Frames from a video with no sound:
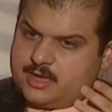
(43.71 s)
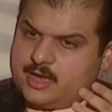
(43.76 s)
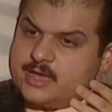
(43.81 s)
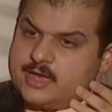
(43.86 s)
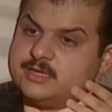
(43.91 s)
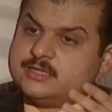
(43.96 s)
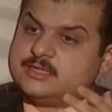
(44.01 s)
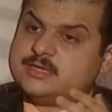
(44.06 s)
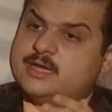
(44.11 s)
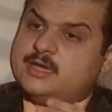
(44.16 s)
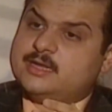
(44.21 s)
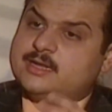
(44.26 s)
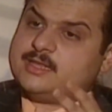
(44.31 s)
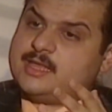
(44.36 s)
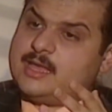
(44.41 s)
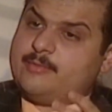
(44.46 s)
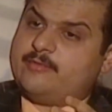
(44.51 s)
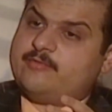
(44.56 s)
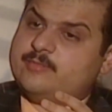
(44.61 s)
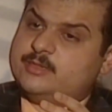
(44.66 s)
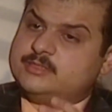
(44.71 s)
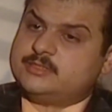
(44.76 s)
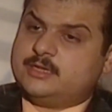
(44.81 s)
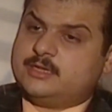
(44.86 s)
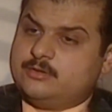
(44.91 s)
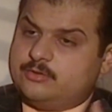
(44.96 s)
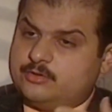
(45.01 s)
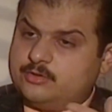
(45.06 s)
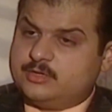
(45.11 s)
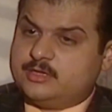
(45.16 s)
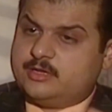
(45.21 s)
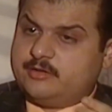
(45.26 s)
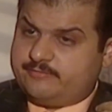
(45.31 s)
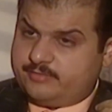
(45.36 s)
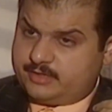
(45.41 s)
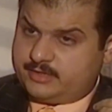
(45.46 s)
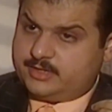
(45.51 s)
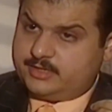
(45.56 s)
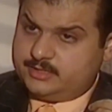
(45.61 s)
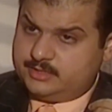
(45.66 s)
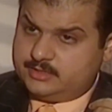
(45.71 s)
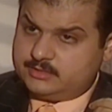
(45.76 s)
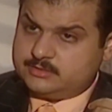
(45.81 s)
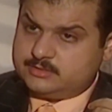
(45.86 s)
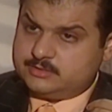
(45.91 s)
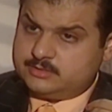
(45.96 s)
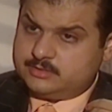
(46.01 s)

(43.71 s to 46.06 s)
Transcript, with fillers: اي شاعر يتعامل في مجال الاغنيه في الخليج